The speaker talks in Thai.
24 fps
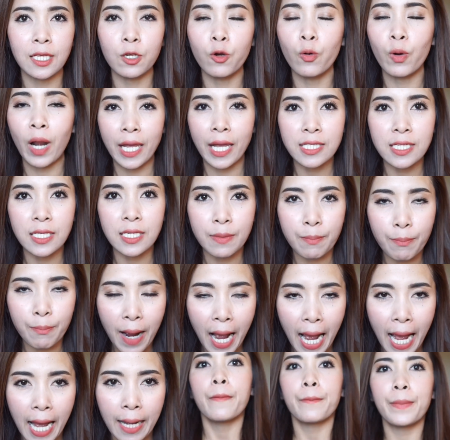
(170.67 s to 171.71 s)
เซลลูไลท์เยอะ
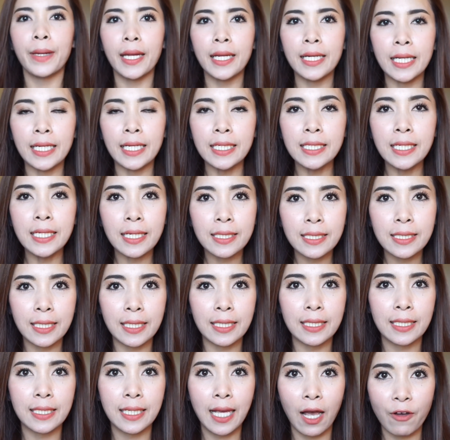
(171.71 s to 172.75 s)
มากเป้เลยเลือก
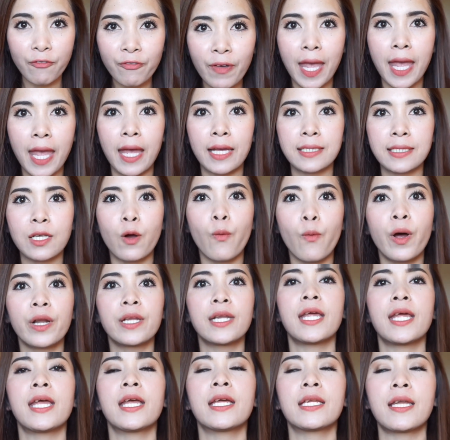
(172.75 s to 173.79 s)
กินกาแฟ สวัน
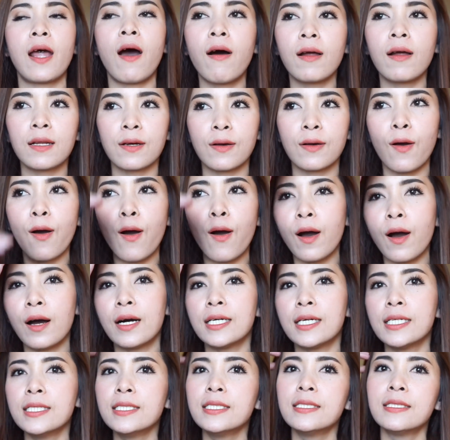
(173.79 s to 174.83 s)
เน่เนาะแล้วก็
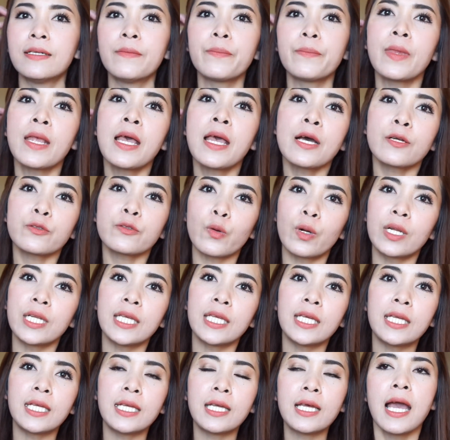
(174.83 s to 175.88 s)
เออ ตัว
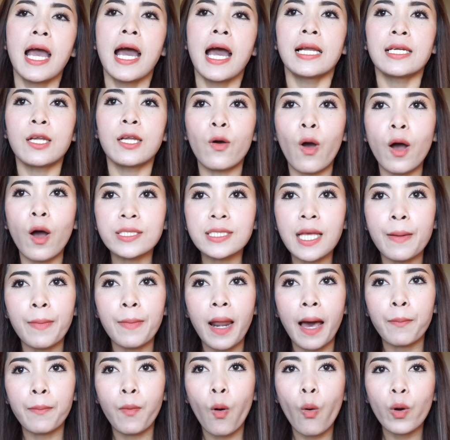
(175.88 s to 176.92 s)
นี้ แล้วก็สำ
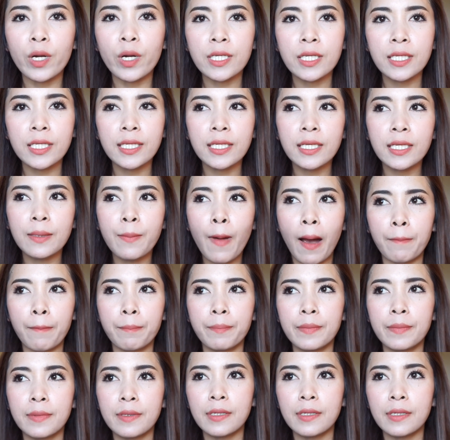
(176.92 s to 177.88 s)
หรับคนที่แบบ